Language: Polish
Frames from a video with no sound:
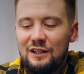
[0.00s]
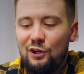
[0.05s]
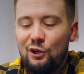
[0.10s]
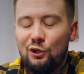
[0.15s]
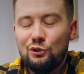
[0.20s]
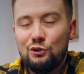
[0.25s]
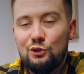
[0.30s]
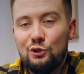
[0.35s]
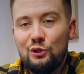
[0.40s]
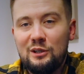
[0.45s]

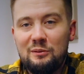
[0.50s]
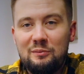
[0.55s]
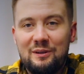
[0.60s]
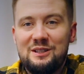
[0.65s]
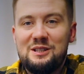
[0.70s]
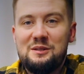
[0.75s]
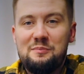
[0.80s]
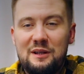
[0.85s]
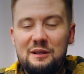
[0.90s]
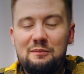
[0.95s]
On trochę
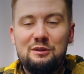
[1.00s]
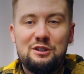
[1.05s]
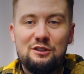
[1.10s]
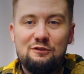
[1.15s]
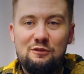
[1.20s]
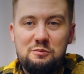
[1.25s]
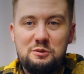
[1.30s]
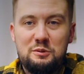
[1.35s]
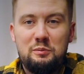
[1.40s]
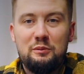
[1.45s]
bardziej
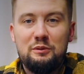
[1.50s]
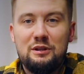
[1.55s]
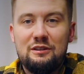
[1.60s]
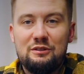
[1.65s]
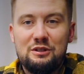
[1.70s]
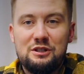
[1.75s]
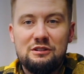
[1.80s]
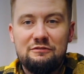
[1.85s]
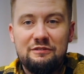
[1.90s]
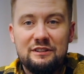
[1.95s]
parametrowo przypomina
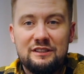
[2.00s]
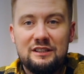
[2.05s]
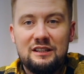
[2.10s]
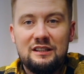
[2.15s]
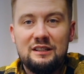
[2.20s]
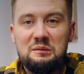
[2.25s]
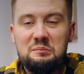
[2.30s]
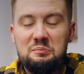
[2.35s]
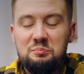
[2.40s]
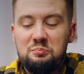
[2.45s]
właśnie
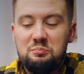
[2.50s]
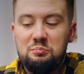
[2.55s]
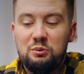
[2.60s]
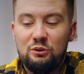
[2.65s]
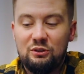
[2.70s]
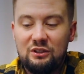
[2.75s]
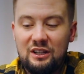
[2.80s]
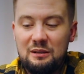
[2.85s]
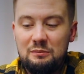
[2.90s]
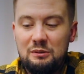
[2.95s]
Fesa i
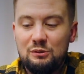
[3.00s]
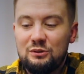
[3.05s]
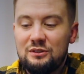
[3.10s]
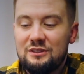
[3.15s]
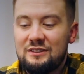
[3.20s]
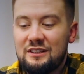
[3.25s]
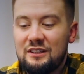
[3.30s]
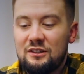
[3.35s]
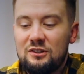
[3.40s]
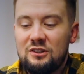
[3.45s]
Portera
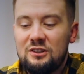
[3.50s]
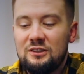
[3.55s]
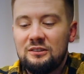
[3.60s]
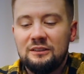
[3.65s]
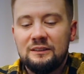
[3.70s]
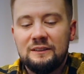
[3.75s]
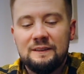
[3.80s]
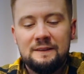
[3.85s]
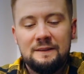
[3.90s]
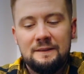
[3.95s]

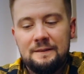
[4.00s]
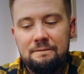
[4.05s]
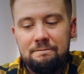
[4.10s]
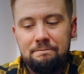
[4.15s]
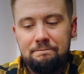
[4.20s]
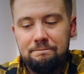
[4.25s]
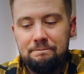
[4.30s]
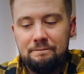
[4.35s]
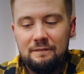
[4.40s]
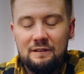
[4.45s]
Bałtyckiego,
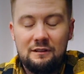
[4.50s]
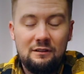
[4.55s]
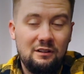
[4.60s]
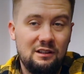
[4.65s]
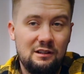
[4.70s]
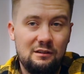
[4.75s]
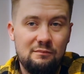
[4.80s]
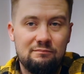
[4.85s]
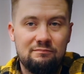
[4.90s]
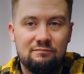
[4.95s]
mm, no
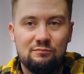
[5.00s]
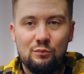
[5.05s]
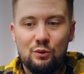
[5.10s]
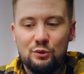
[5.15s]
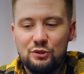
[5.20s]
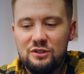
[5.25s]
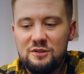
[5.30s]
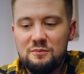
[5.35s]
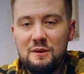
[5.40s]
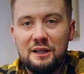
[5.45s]
ale
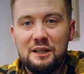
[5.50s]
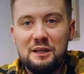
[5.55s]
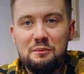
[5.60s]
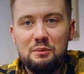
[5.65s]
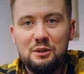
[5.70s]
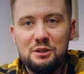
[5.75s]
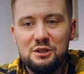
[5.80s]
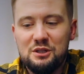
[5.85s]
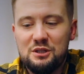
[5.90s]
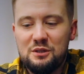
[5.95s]
może smakiem
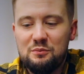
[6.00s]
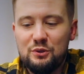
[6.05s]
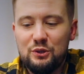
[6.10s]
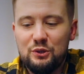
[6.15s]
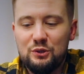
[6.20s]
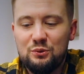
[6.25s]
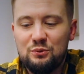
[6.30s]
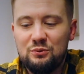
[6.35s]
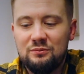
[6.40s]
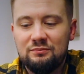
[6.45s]
będzie się
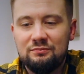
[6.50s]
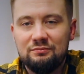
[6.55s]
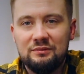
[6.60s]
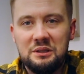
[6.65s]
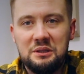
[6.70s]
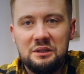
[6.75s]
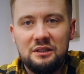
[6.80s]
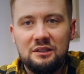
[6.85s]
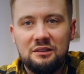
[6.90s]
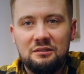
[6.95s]
bronił
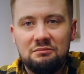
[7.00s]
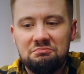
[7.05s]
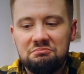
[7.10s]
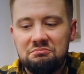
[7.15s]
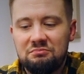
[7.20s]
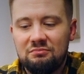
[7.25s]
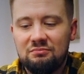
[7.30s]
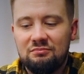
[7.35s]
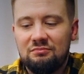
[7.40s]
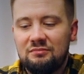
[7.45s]
i
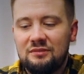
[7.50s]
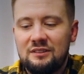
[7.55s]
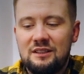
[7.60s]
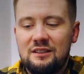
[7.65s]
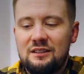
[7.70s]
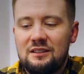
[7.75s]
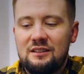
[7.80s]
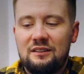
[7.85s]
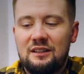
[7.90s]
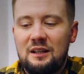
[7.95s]

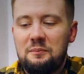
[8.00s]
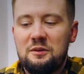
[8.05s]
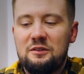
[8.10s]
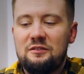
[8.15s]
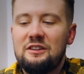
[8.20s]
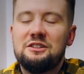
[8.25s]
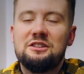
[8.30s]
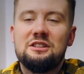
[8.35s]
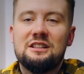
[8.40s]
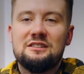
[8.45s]

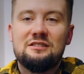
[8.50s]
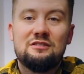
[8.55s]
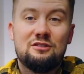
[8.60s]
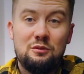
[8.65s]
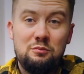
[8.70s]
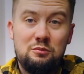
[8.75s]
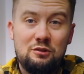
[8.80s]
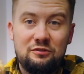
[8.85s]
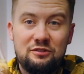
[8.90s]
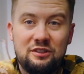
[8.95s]
naprowadzi nas,
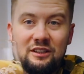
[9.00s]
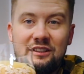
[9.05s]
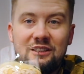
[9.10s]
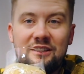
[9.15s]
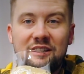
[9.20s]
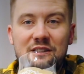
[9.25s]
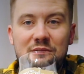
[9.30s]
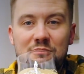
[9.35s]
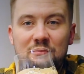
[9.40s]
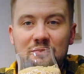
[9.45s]
co było wtedy
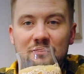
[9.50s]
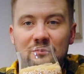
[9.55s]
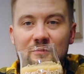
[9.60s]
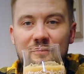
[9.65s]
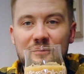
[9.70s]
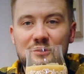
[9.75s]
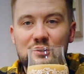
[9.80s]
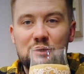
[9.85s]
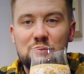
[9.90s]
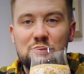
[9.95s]
takim
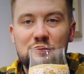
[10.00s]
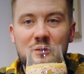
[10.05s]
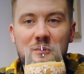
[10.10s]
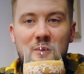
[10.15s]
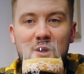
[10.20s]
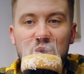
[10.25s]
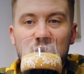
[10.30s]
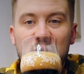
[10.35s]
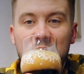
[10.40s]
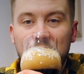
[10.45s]
czymś
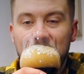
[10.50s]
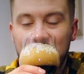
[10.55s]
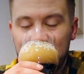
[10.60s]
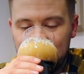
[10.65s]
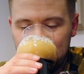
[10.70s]
wybitnym.